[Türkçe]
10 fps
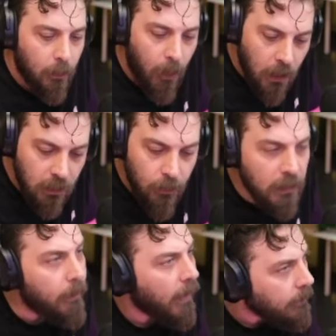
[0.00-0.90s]
Baktım
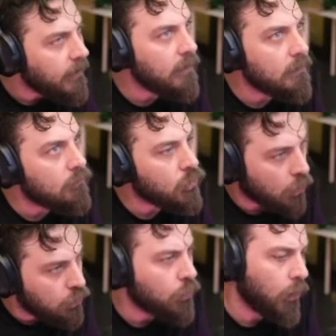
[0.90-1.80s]
adam harbi
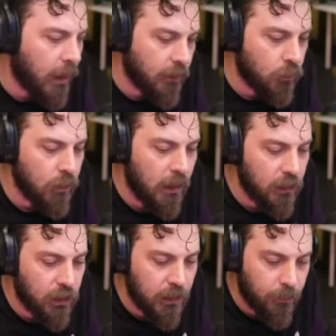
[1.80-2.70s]
çalışıyor yani güzel
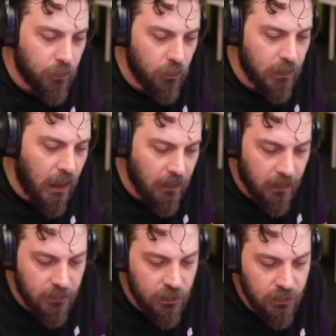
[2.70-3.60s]
de şey yapıyor. Gel
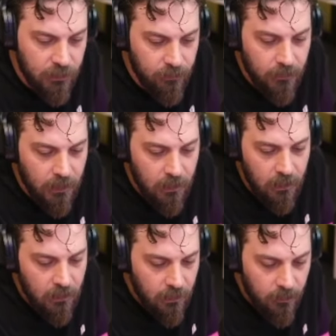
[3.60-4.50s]
kardeş dedim.
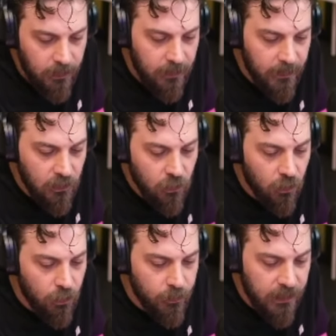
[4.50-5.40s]
Benim
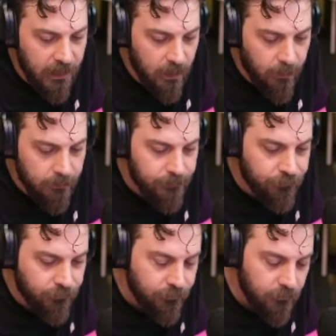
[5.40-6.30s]
editörlüğümü sen yap.
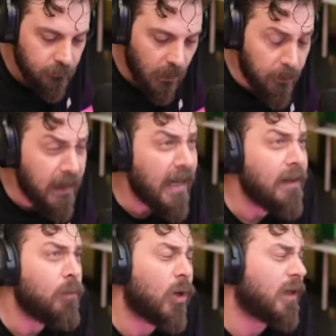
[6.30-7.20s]

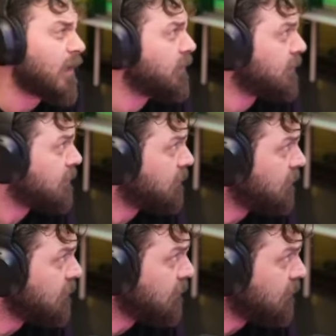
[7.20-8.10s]
Bileydim bu kadar
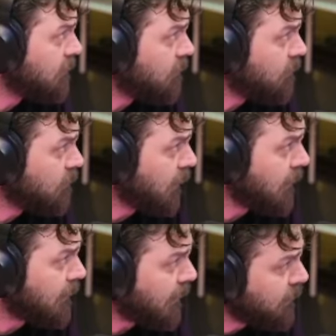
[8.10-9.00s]

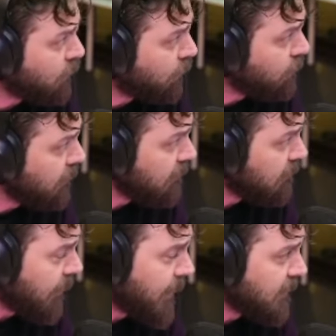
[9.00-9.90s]
yeteneksiz olduğunu
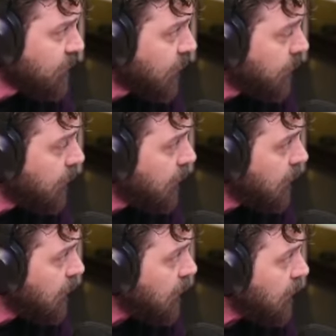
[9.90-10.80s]
demezdim tabii.
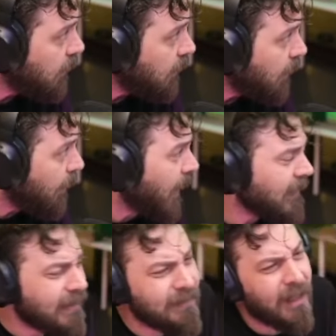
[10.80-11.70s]
E
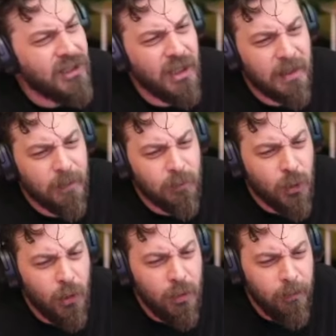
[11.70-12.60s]
ben de kılancı adamım.
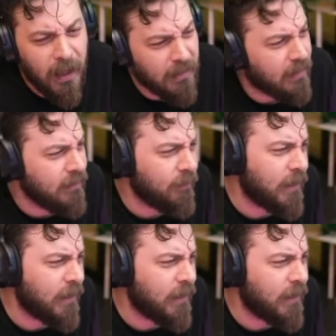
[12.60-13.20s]
Gönlüm bağlandı.